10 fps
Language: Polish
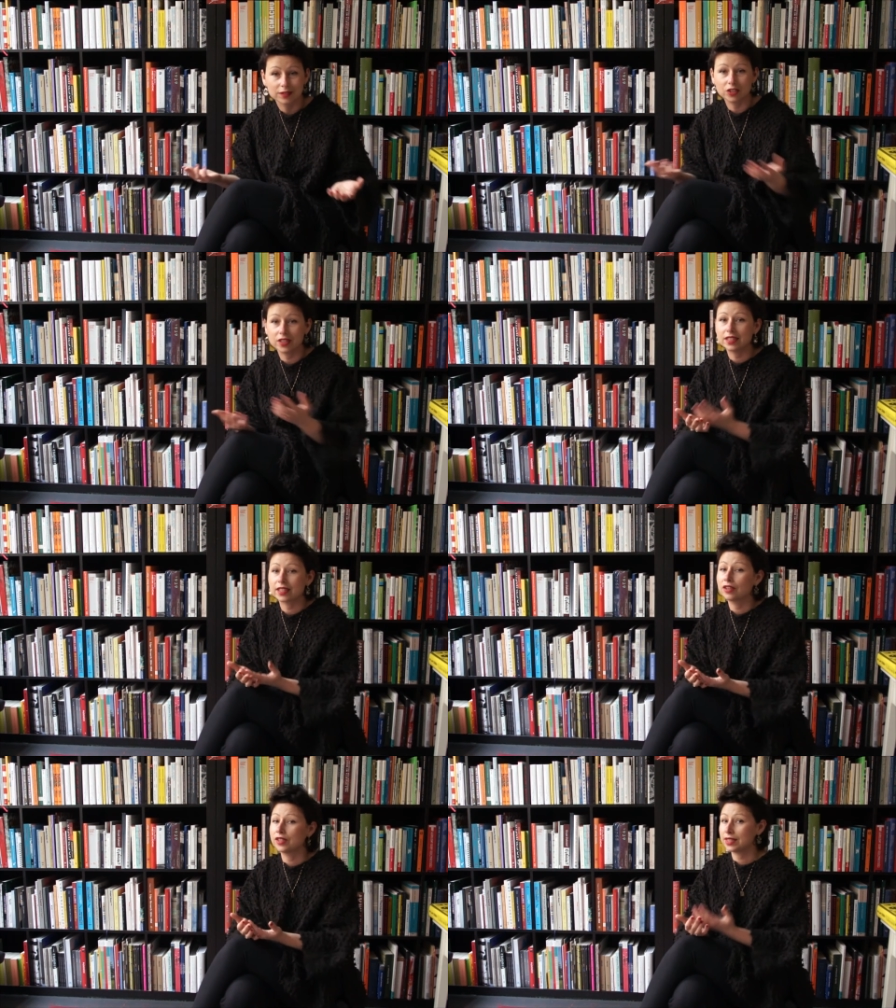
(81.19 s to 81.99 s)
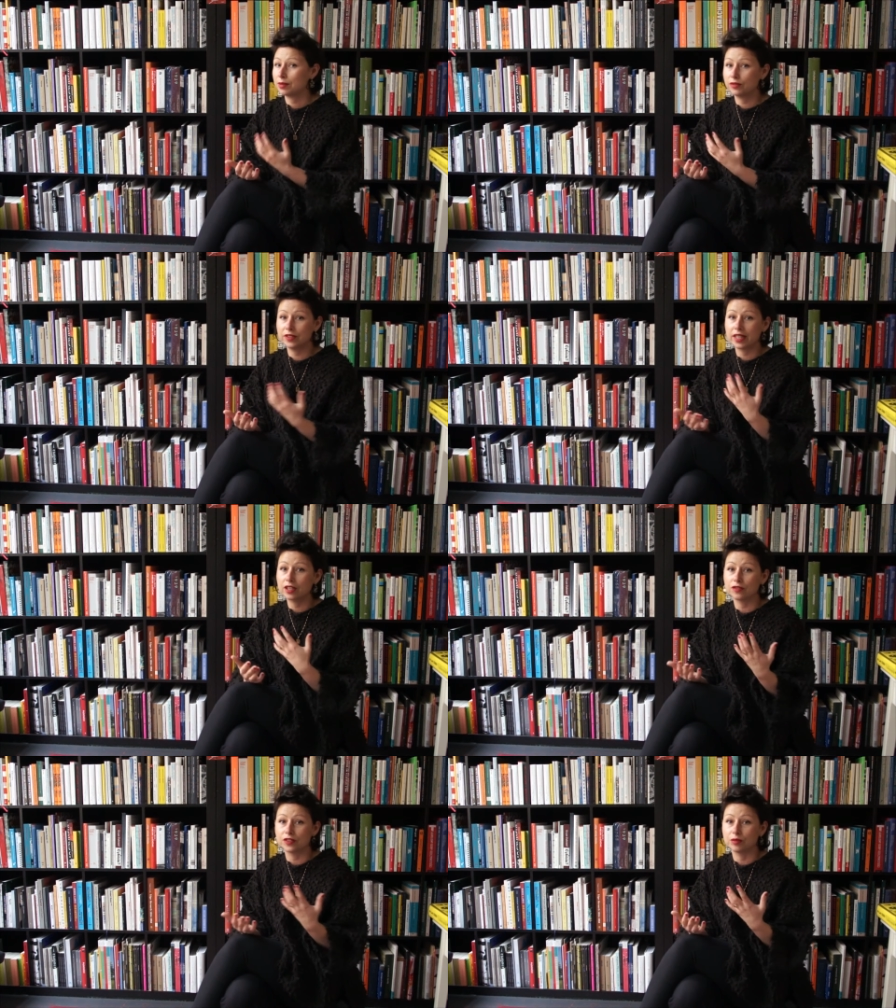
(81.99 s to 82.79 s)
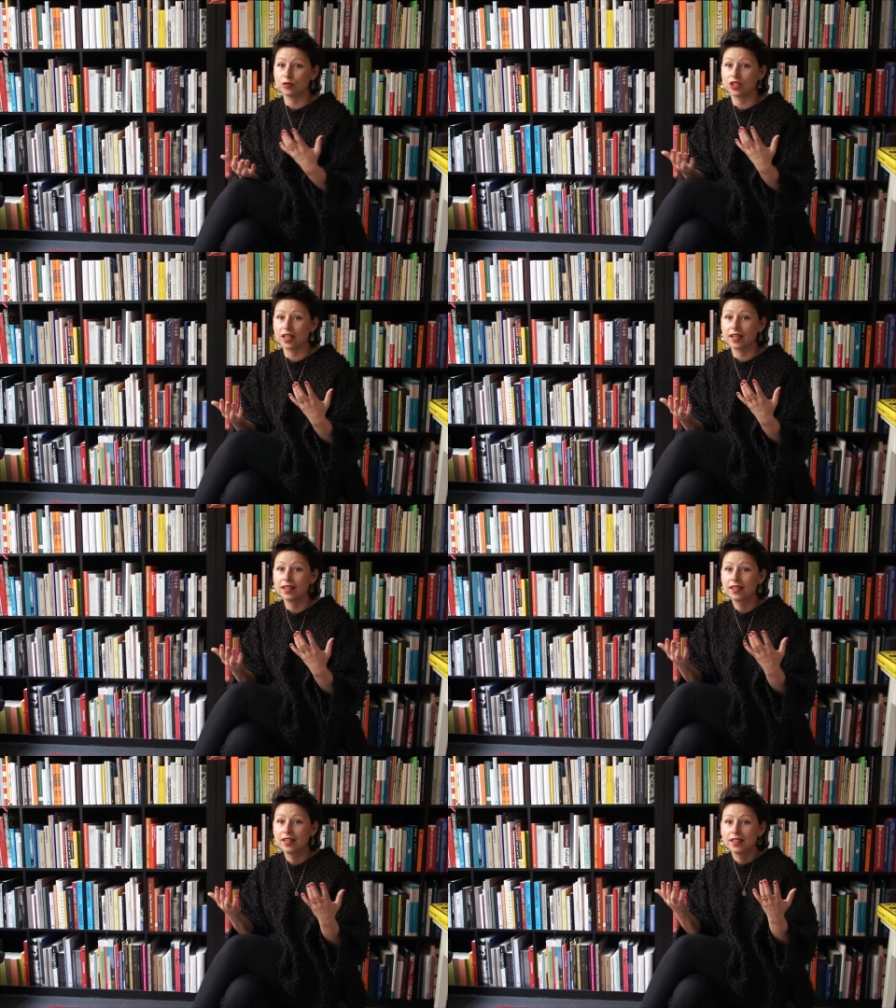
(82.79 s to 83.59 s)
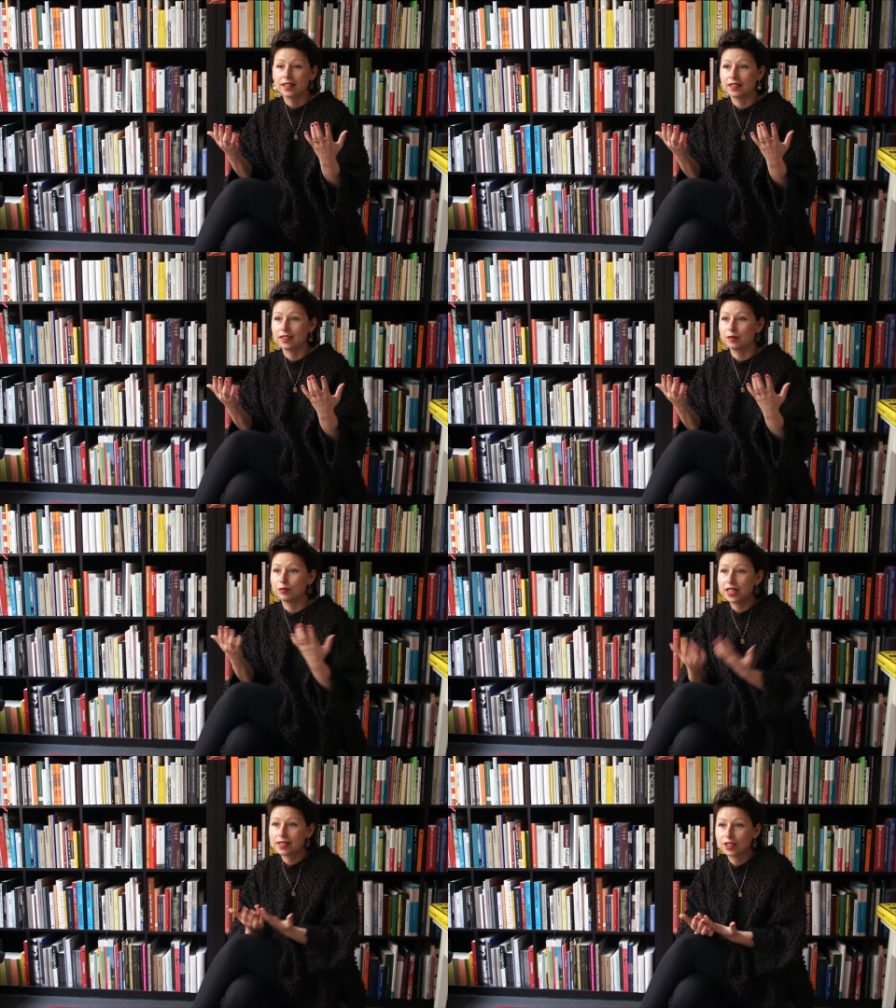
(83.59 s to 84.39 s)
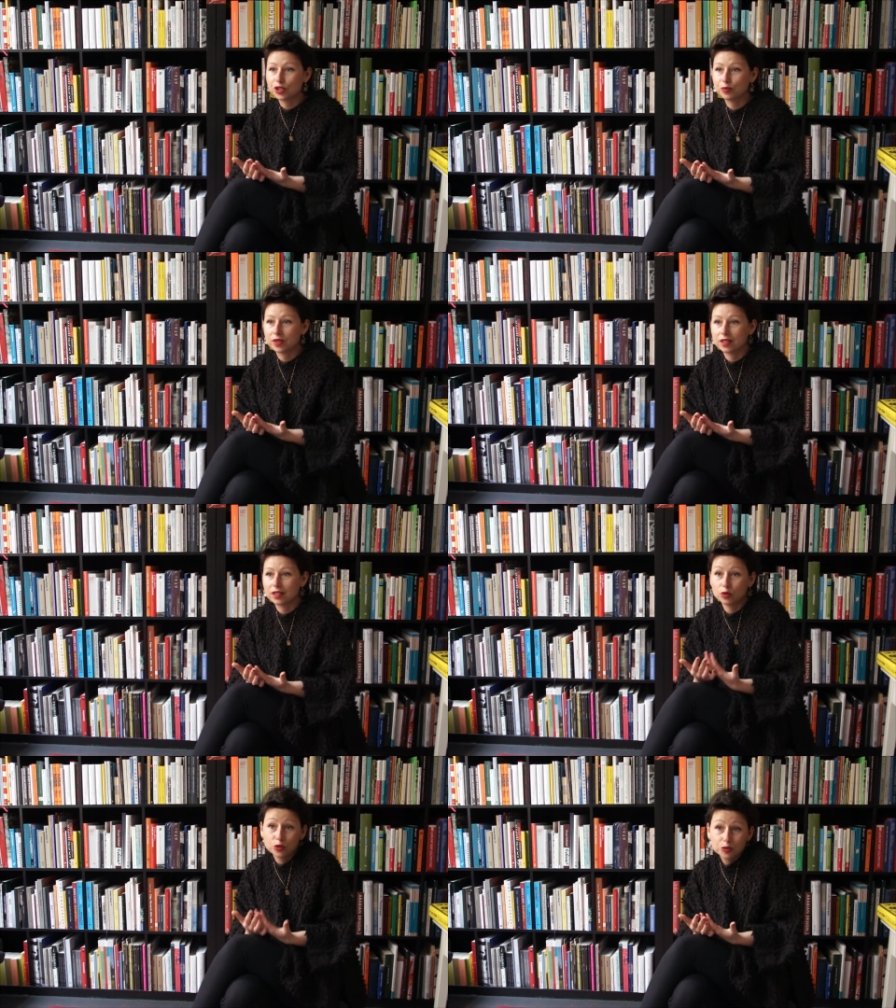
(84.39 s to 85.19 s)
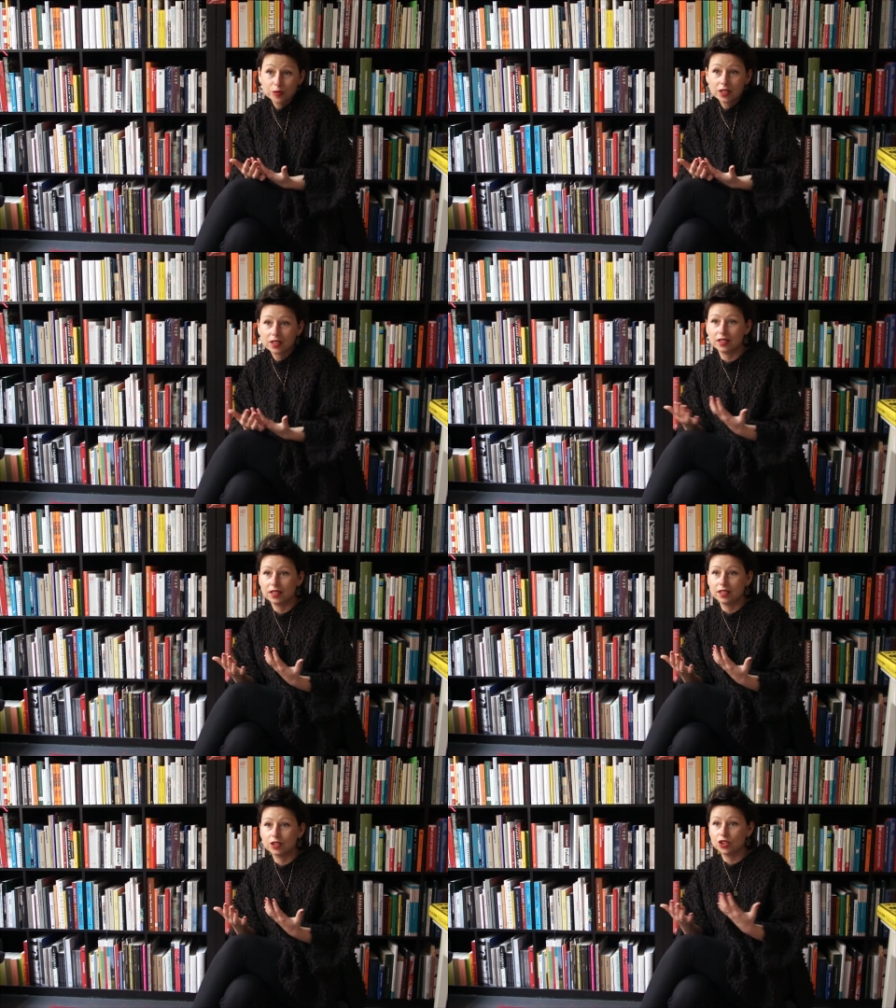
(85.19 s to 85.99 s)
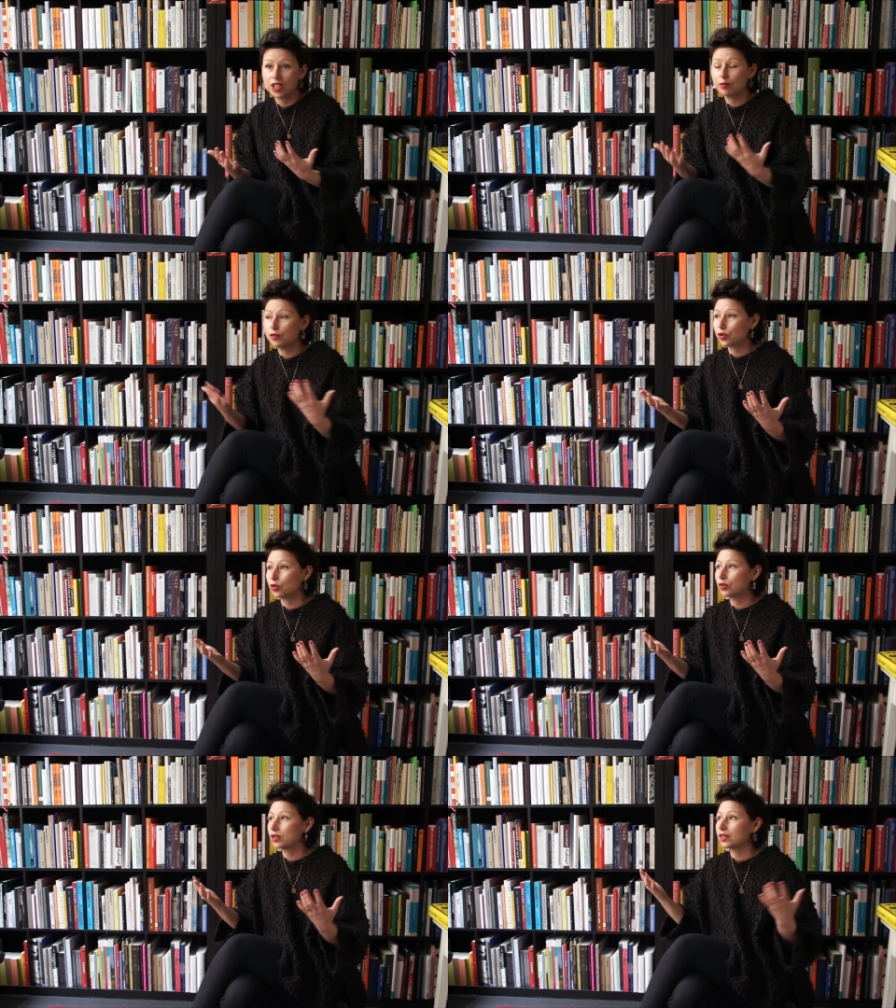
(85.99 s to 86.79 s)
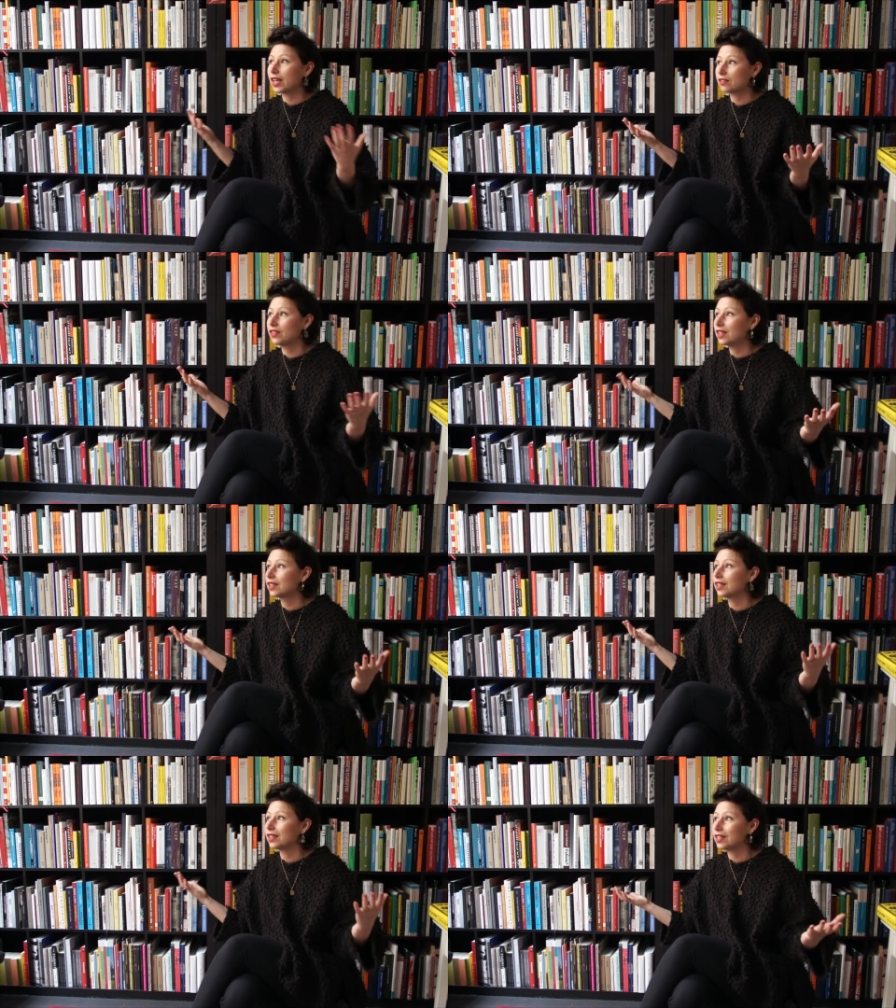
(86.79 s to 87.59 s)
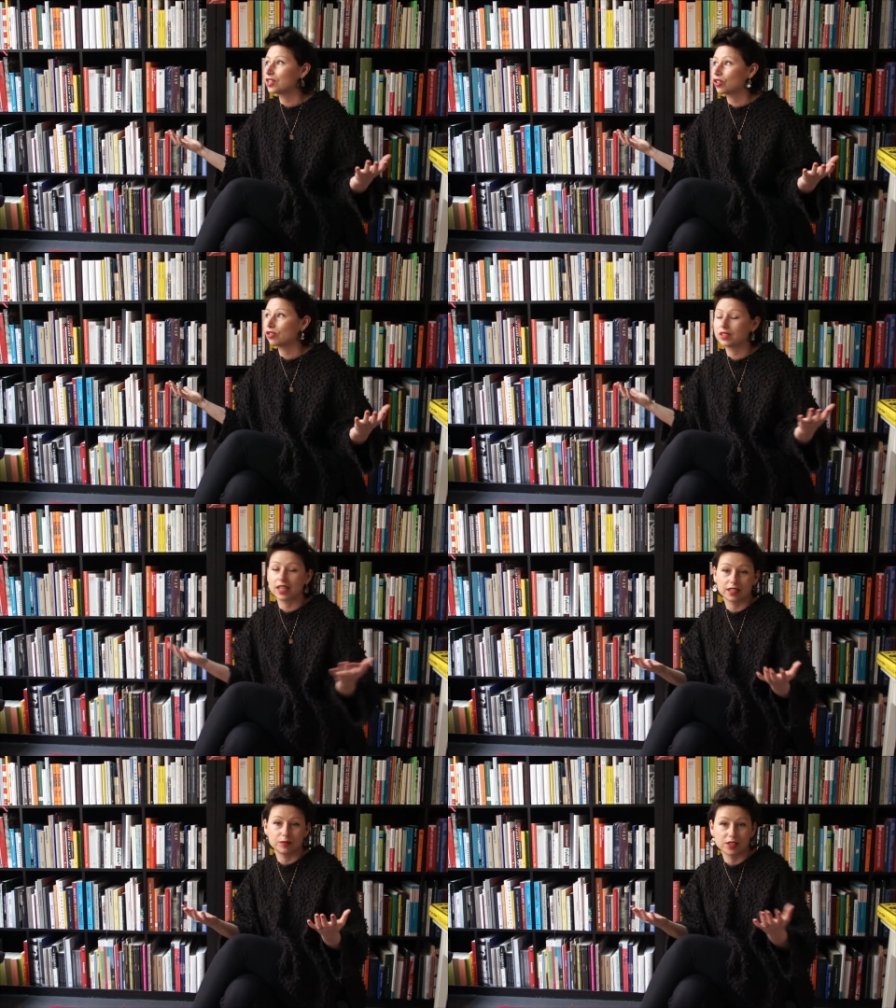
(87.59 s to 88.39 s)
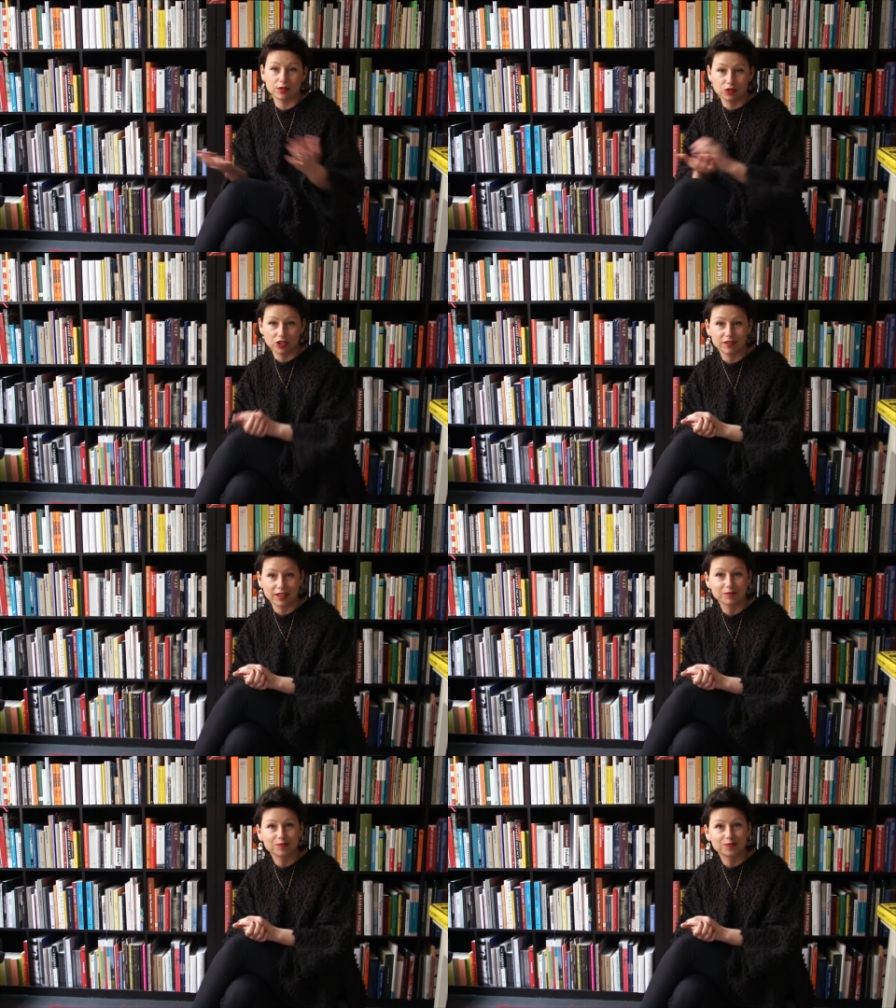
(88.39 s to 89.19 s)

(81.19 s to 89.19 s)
Co jest takiego niesamowitego w tym, że E, my jesteśmy ludźmi i żyjemy wśród tak wielkich istot, jakimi są drzewa.